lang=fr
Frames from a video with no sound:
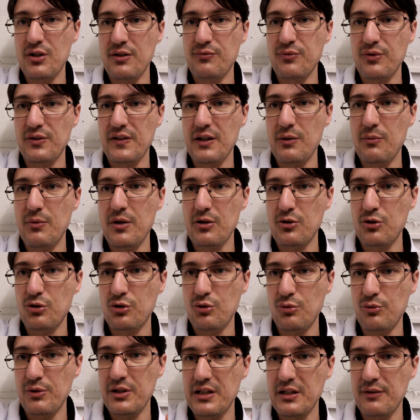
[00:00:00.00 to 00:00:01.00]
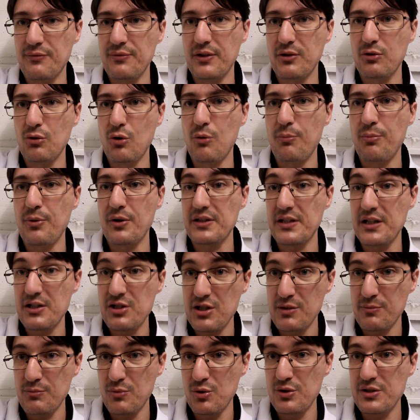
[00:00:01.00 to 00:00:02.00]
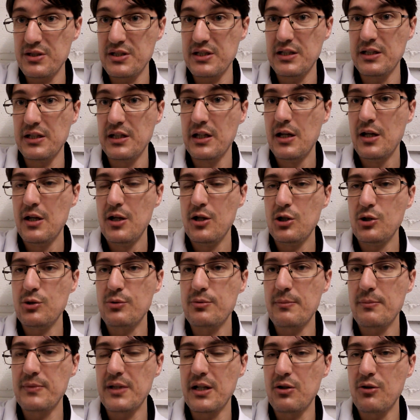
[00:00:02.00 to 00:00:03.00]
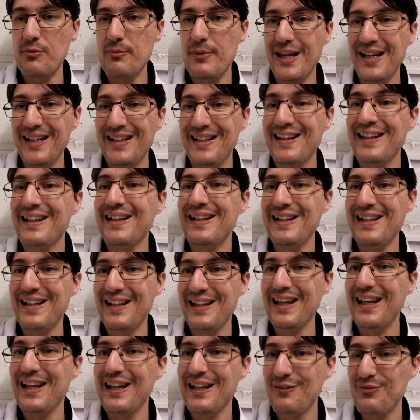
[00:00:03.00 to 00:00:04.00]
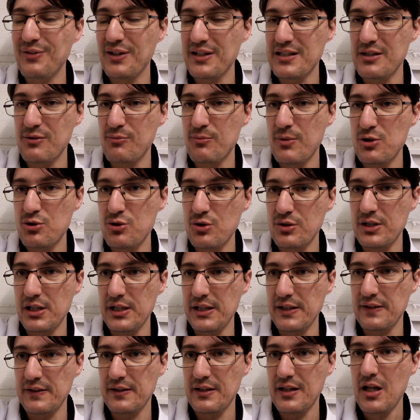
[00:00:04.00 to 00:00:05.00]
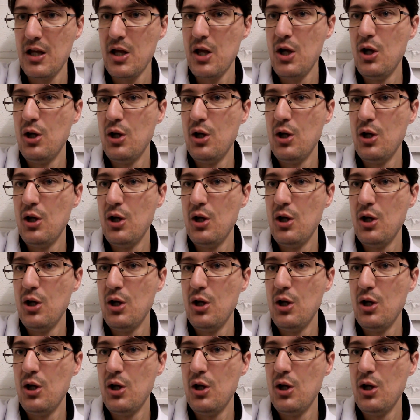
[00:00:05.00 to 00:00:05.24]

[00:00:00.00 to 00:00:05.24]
Il faut savoir que celui qui a fait ce reportage, il me le dit lui-même dans le mail, il est effectivement journaliste.